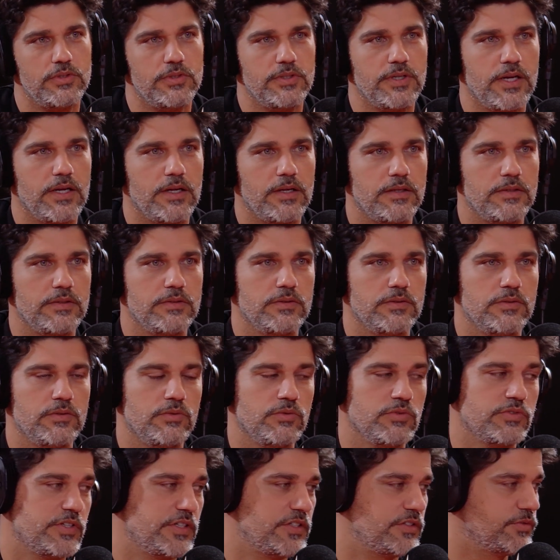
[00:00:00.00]
Né? Eu
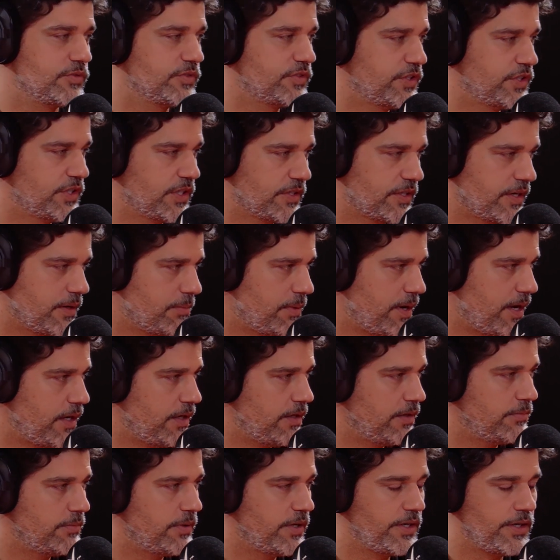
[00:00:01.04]
não sei se você já
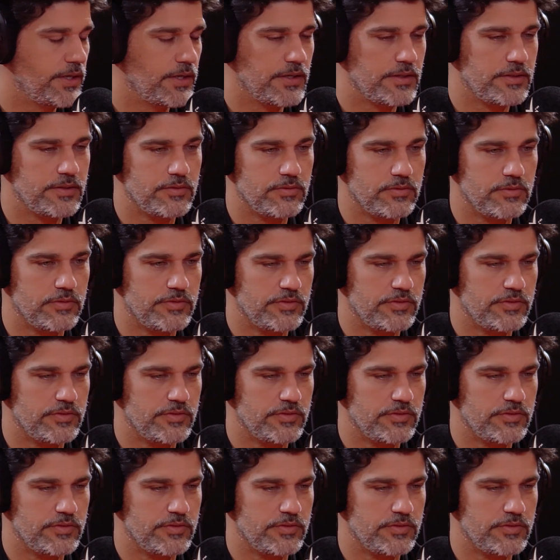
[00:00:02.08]
trabalha, Mariana.